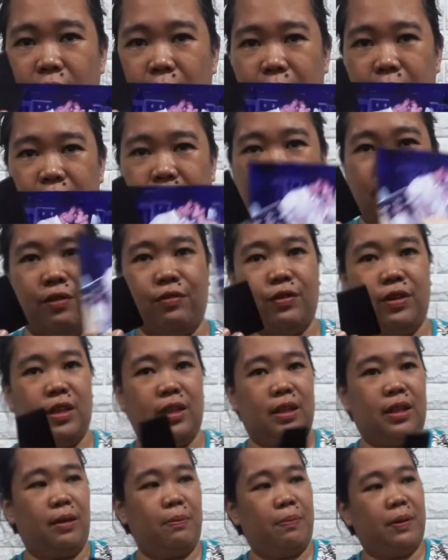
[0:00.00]
Pero
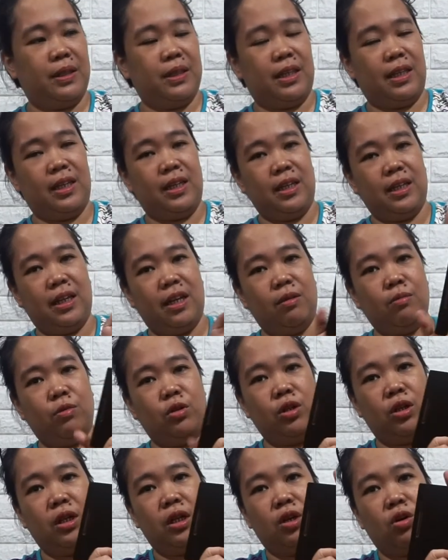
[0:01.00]
definitely, pag tinignan mo
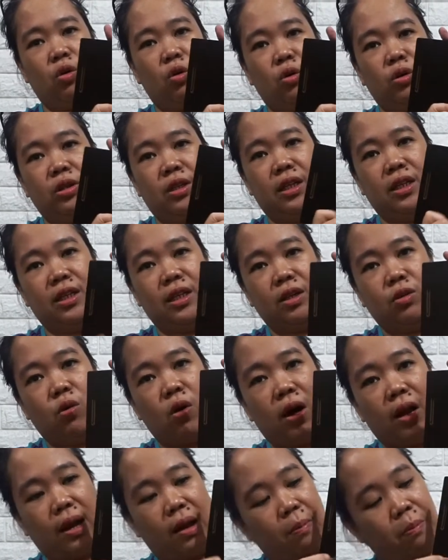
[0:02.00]
yung likod, hindi ko
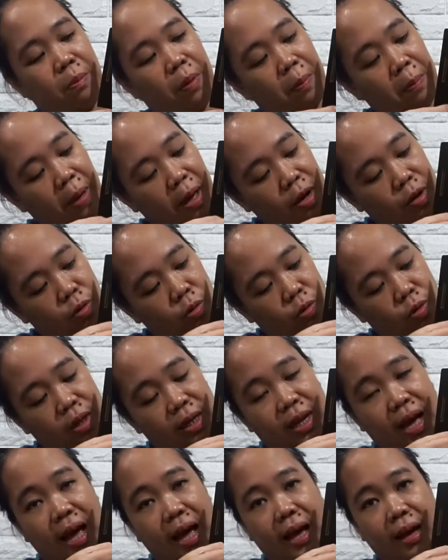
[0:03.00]
alam pa paano ko
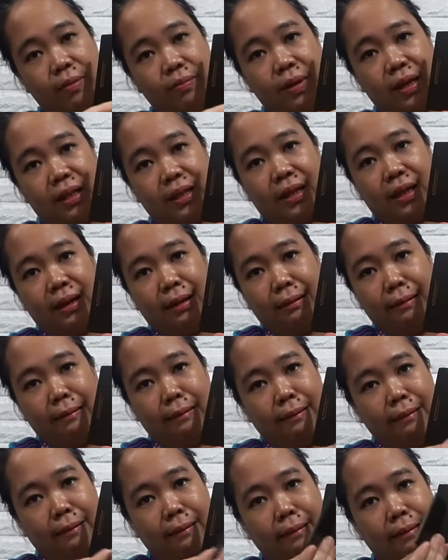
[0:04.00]
ikakabit.
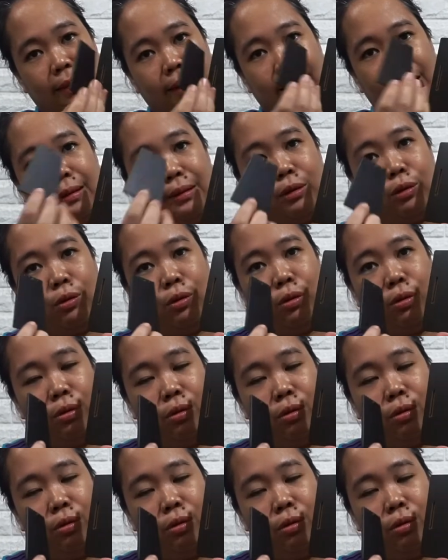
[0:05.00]
Ito.